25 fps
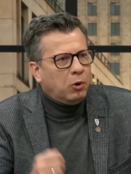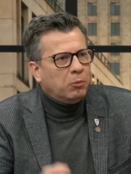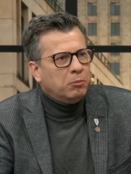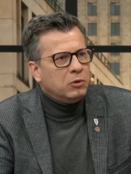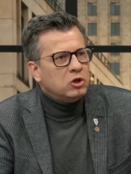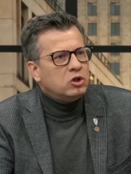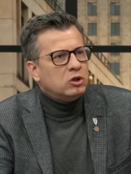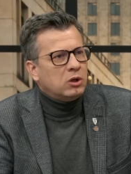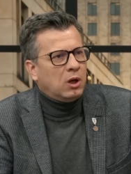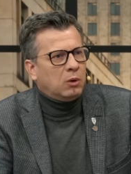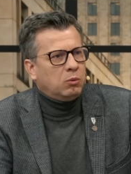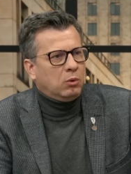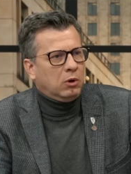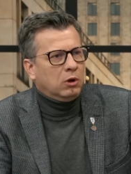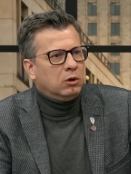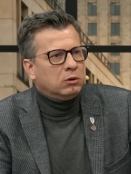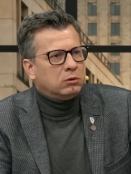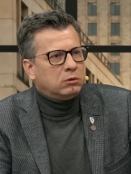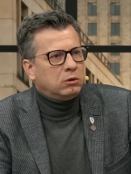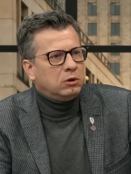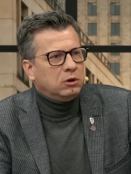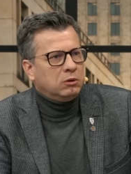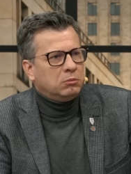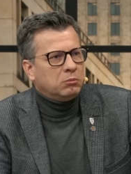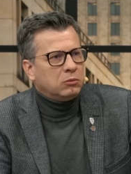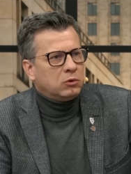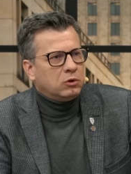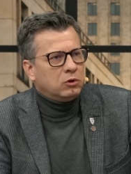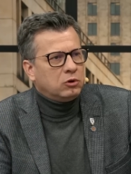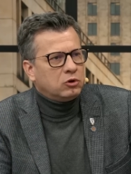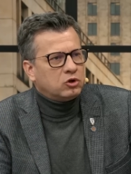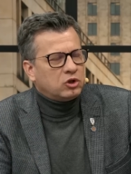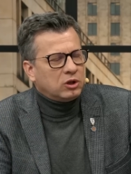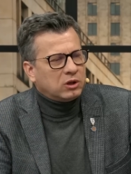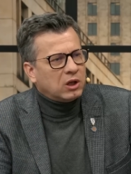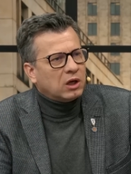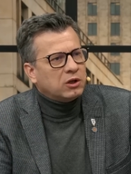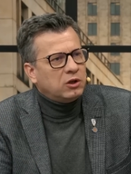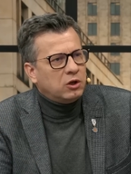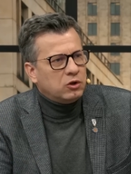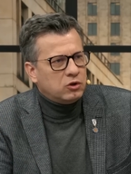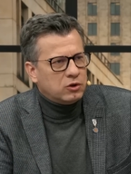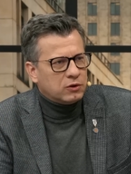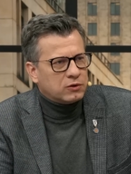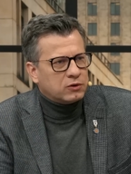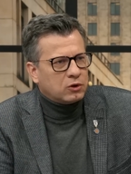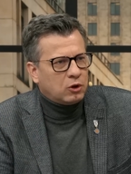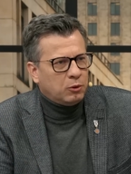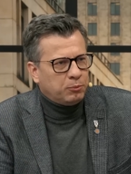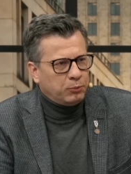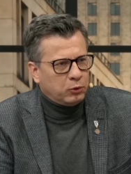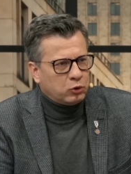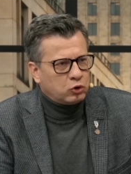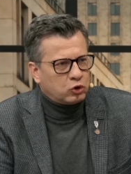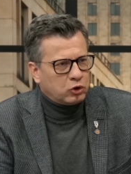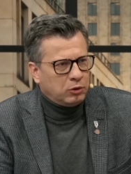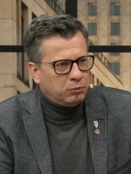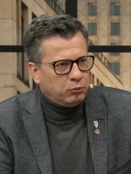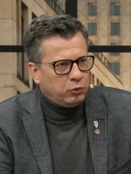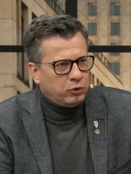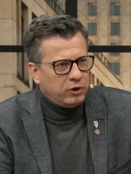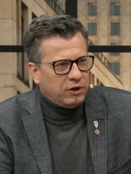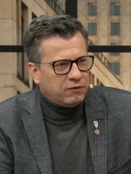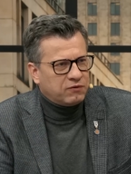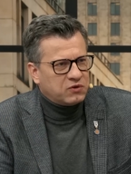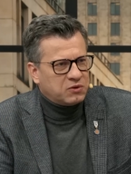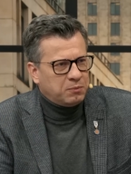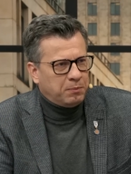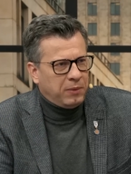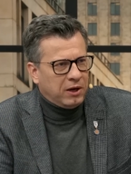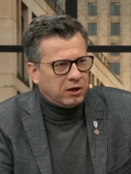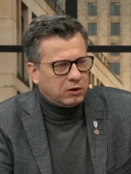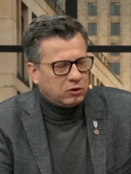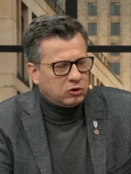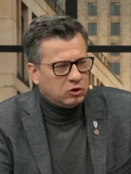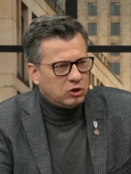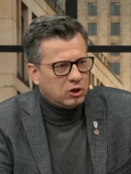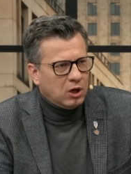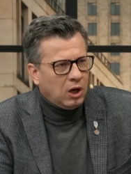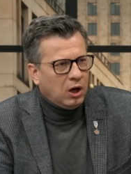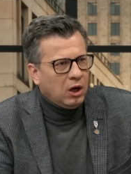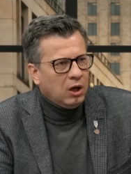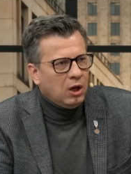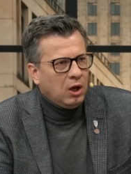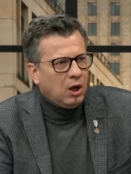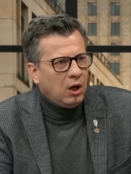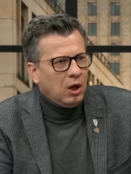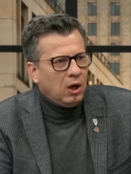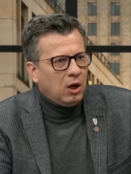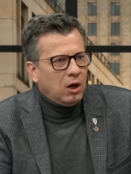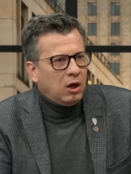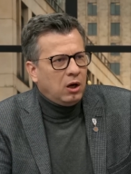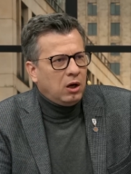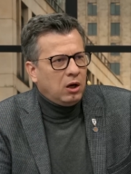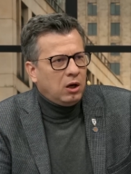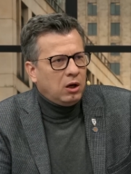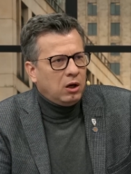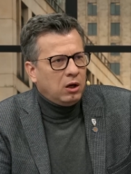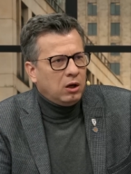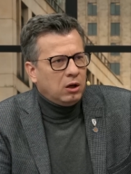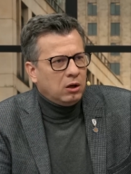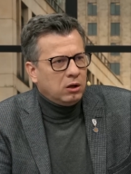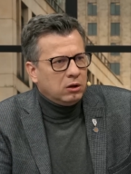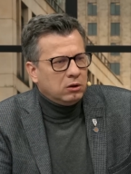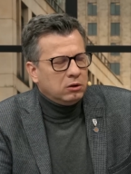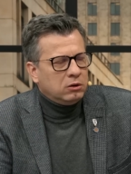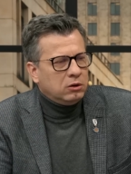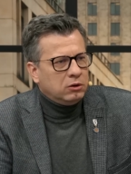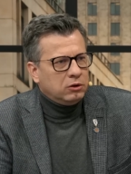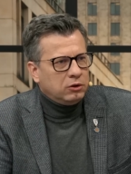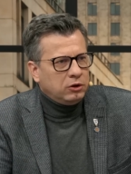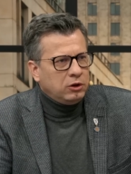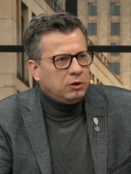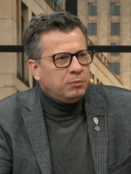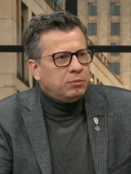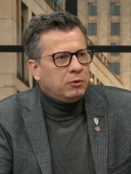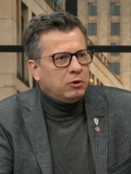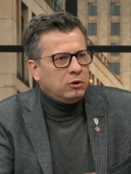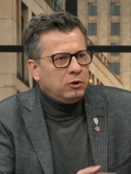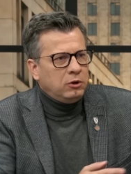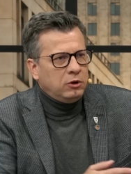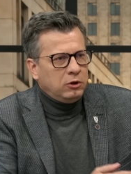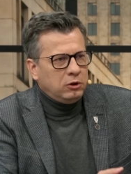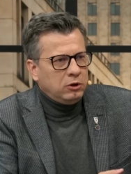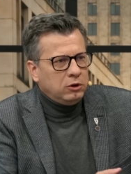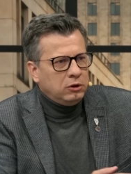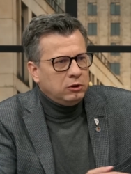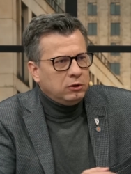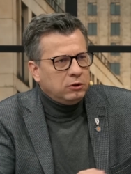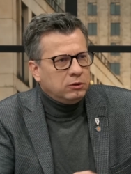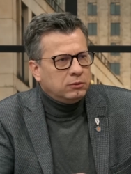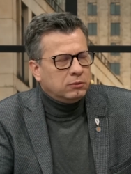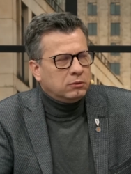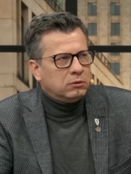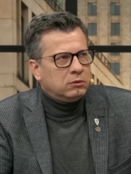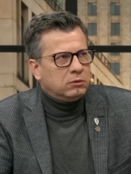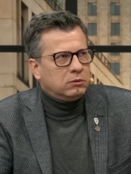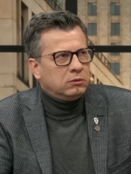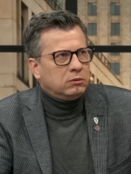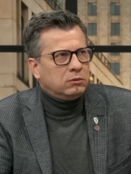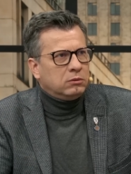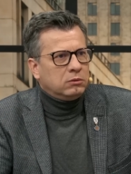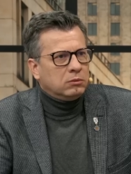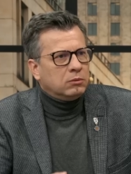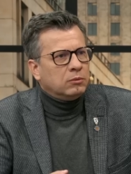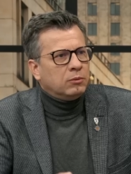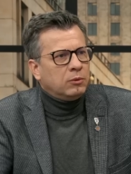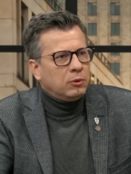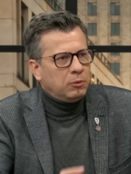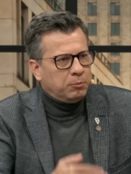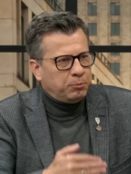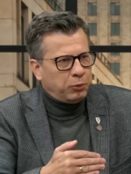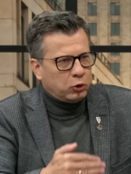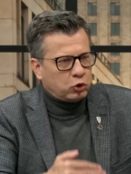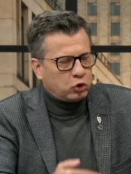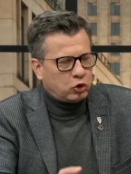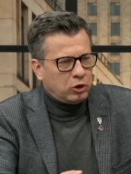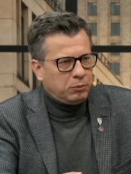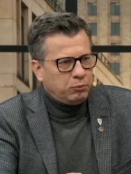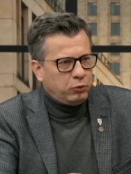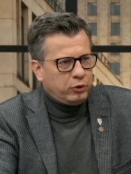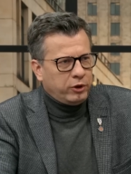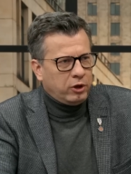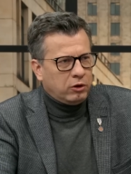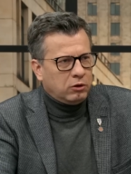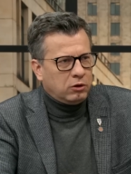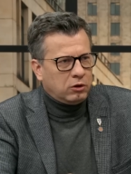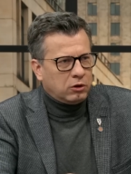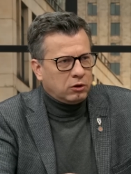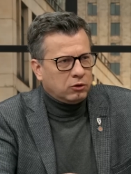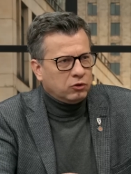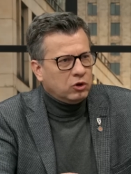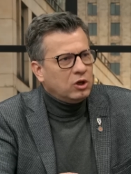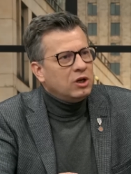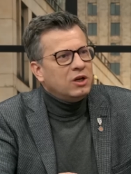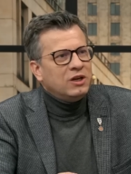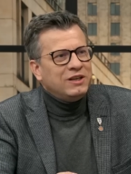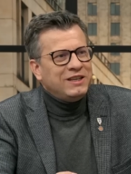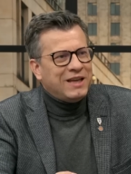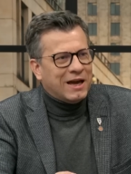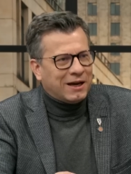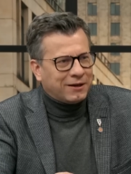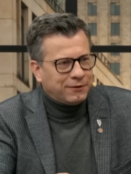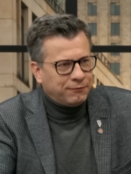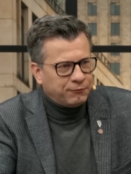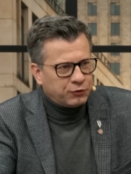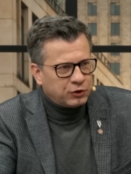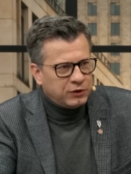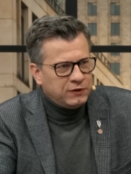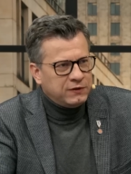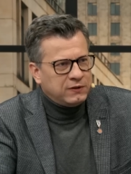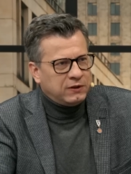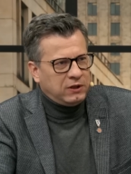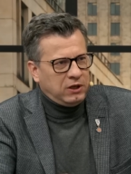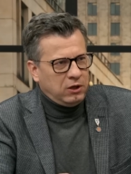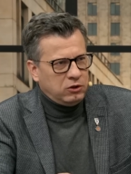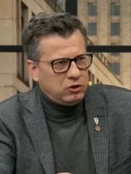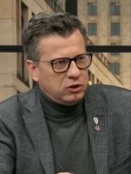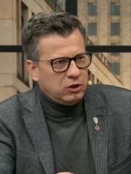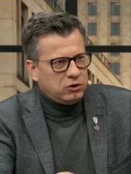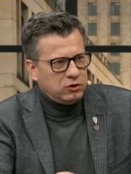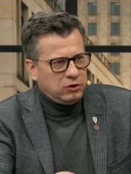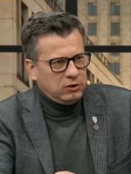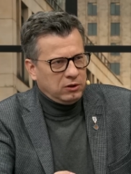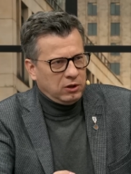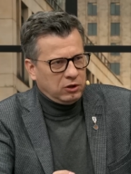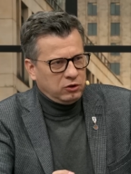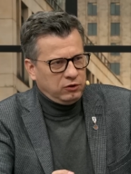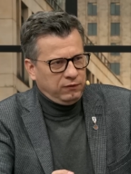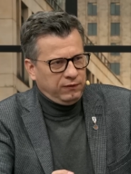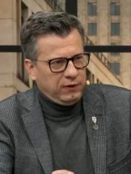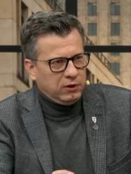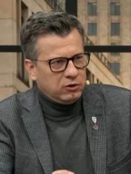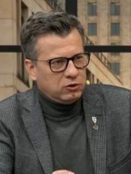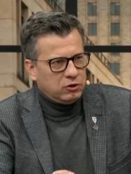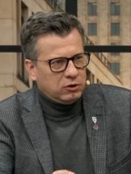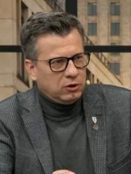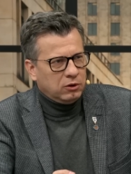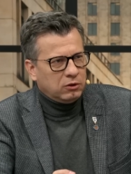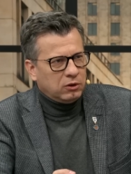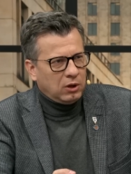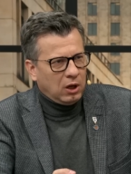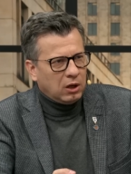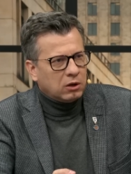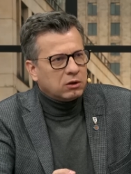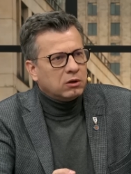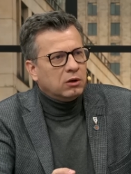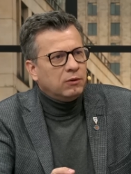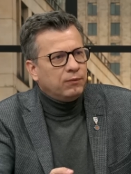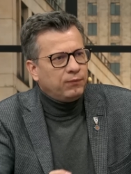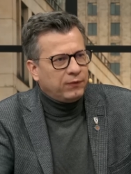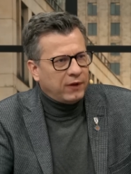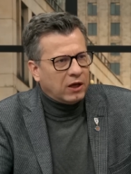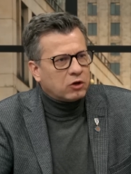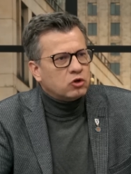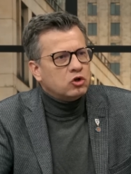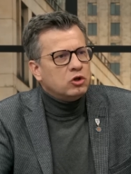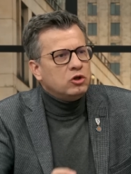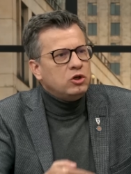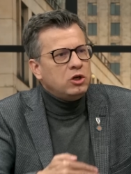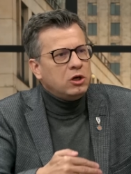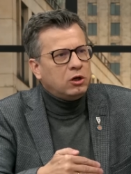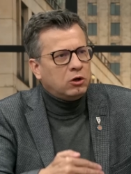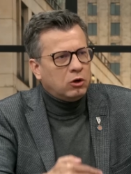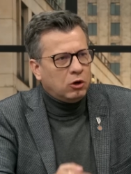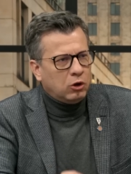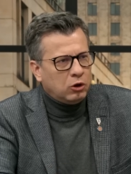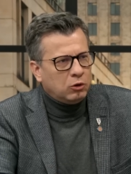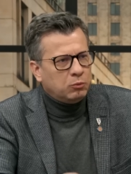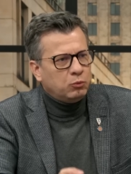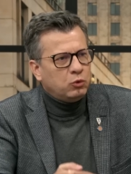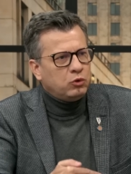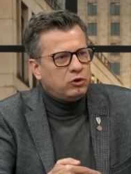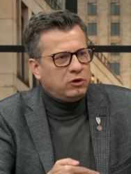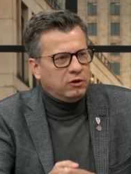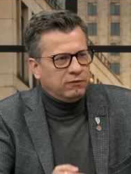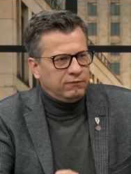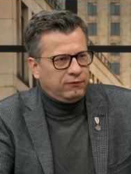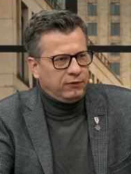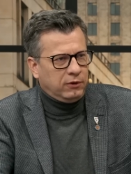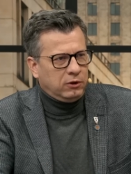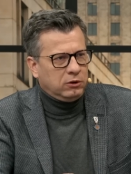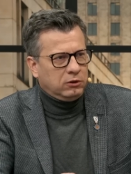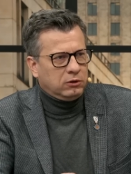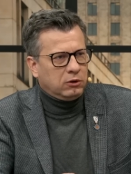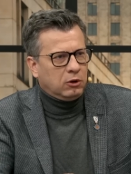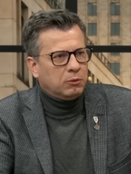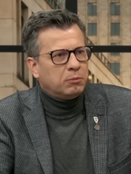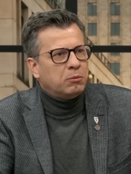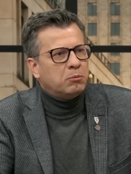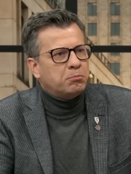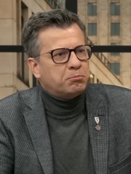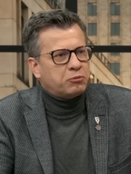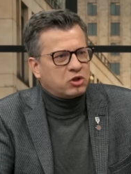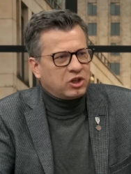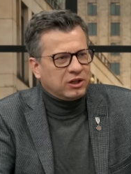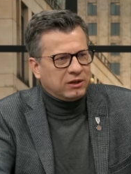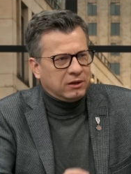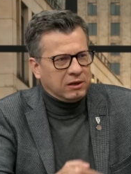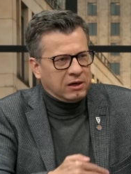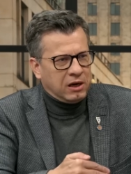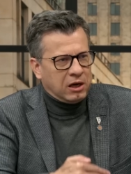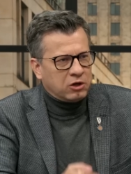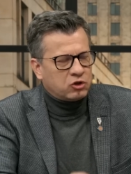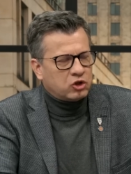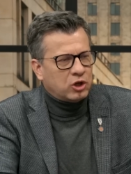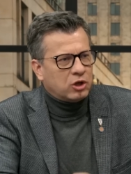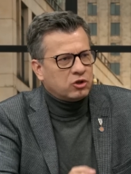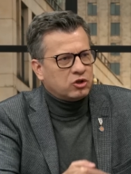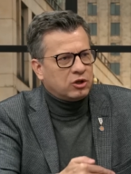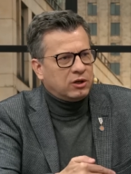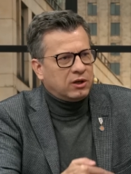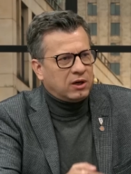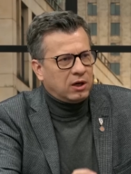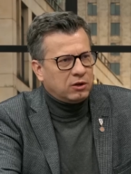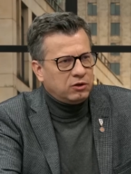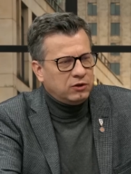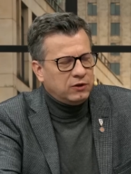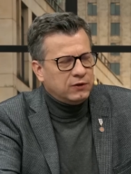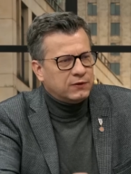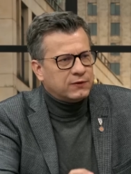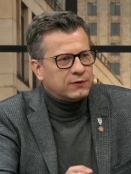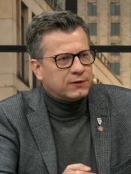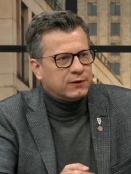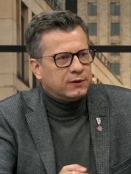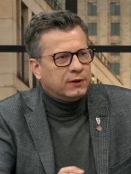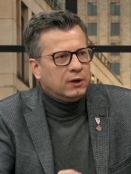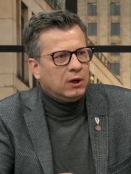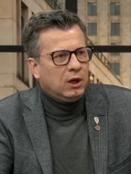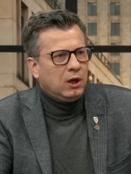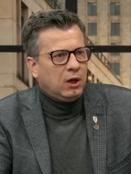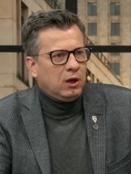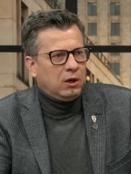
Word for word: pomyślał o tym, że takie dziecko potrzebuje wsparcia e, i, potrzebuje ochrony, jak wszystkie dzieci na świecie. Tak? Mm. Znaczy nikomu nie wolno przekraczać granicy